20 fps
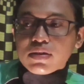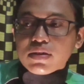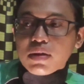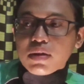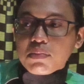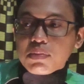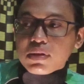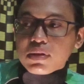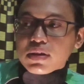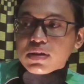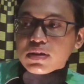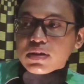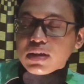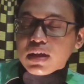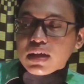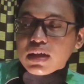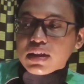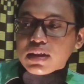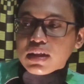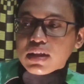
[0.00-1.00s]
tapi
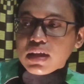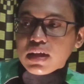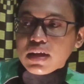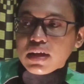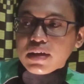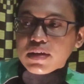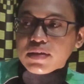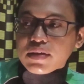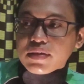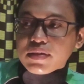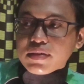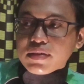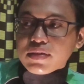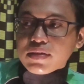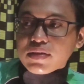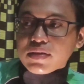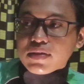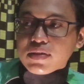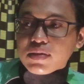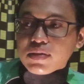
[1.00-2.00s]
ternyata
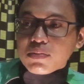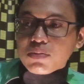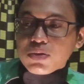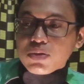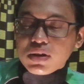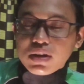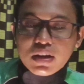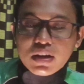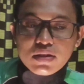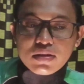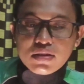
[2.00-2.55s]
kemudian